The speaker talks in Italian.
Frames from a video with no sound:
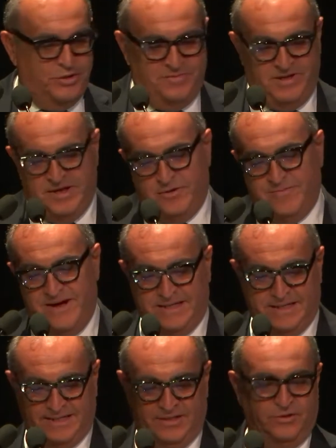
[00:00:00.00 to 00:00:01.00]

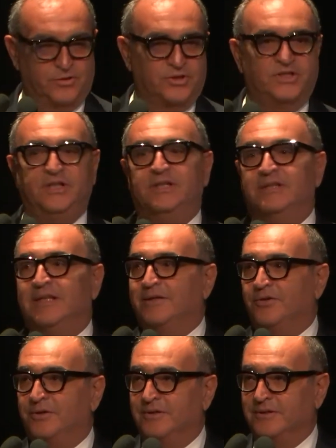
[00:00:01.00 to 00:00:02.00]
Emilia-Romagna, signor
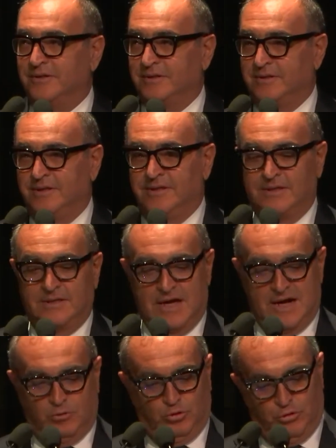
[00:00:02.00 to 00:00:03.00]
Sindaco,
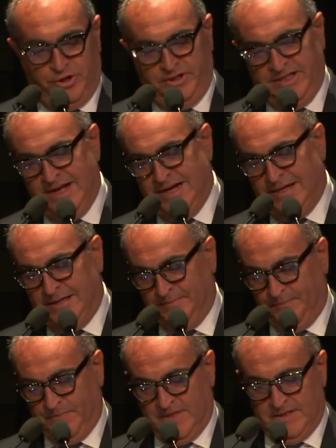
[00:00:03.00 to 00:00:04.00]

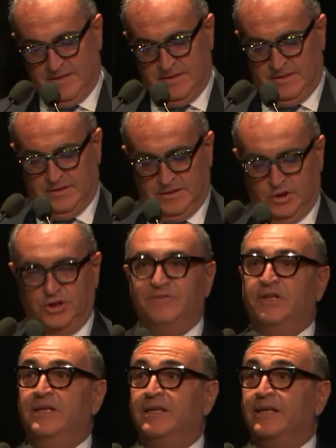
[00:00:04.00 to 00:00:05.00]
autorità
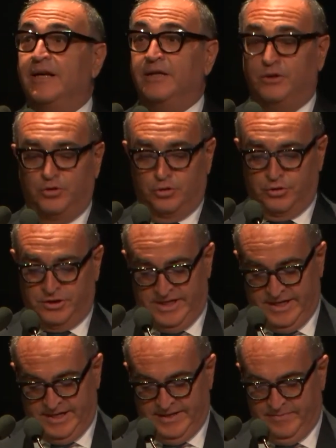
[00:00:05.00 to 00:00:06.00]
civili,
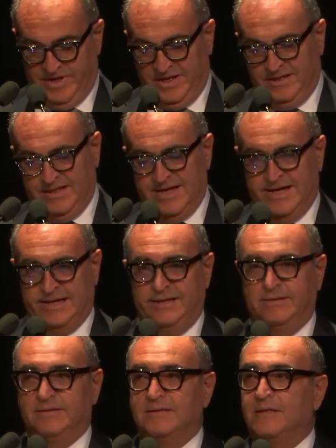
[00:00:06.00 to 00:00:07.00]
religiose e militari,
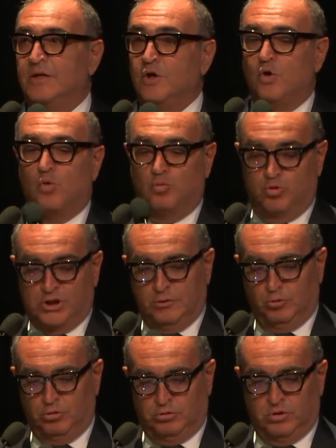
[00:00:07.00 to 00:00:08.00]
un
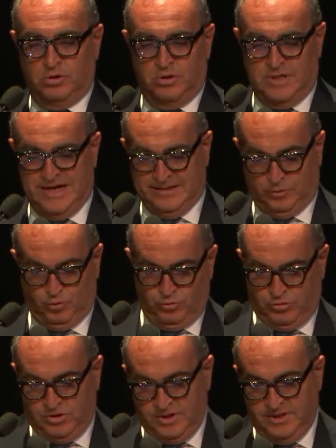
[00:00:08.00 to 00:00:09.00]
saluto a
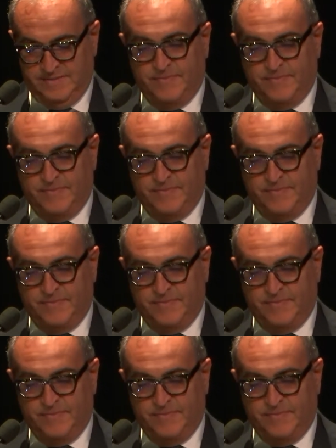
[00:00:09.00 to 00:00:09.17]
tutti.